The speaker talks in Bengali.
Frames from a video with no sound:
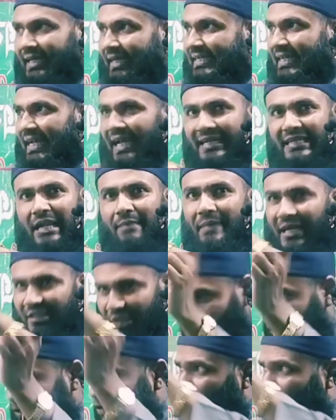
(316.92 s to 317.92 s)
তো এটা একটা
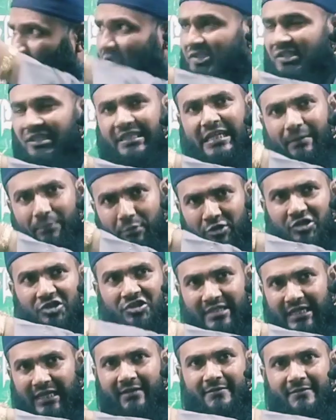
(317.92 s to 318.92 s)
ব্যতিক্রমী শিক্ষা
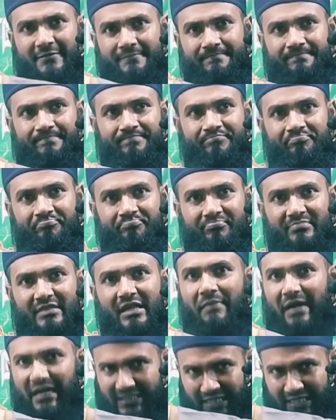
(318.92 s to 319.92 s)
প্রতিষ্ঠান
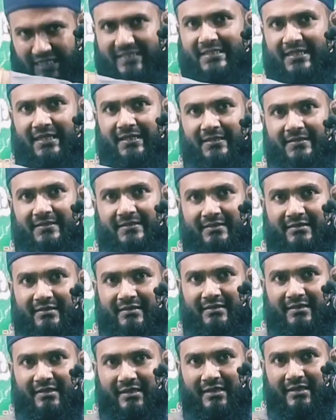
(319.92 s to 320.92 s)
মাদ্রাসা
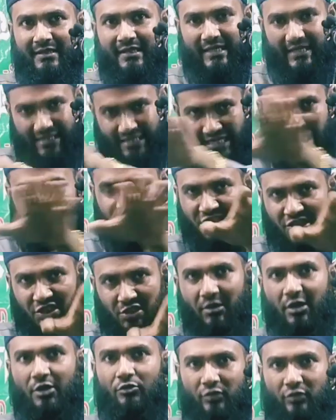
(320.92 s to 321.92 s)
এখানে
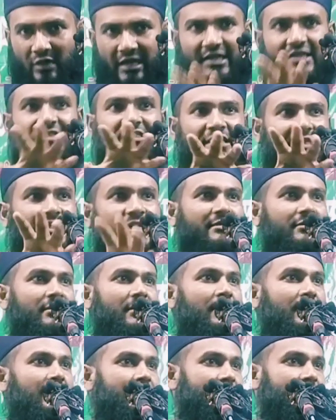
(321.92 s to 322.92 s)
হাদিস এবং কোরআনের শিক্ষা
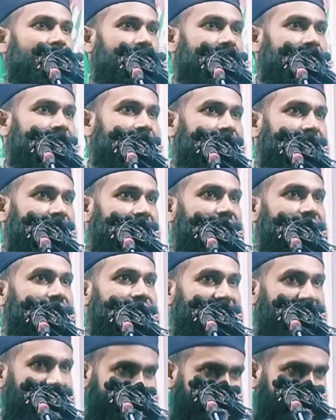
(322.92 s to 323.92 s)
দেওয়া হয়
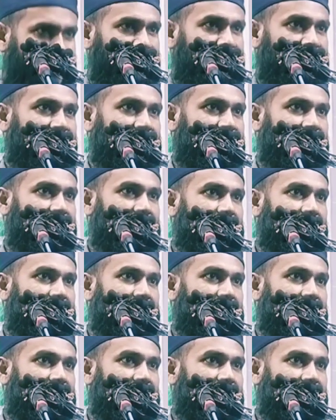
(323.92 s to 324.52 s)
তাই না